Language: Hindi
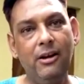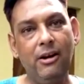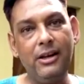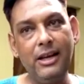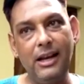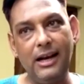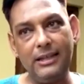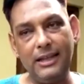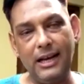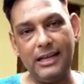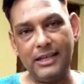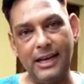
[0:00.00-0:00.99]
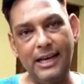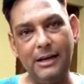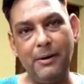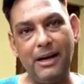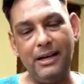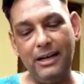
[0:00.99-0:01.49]
और ये लगातार ऐसा एक
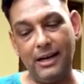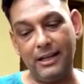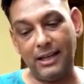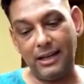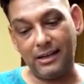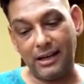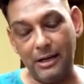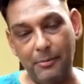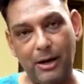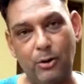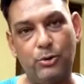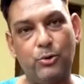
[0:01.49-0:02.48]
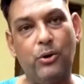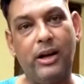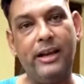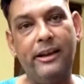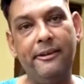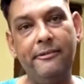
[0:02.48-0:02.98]
बार नहीं लगातार कई बार हो चुका है